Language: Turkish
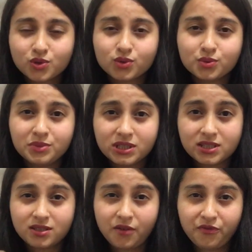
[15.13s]
olduğum bir
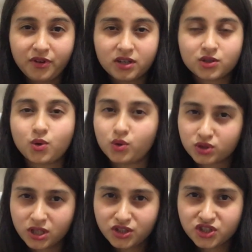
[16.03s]
kitap vardı.
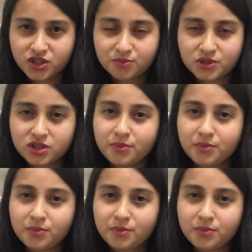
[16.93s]
Korsan çıkmıştı.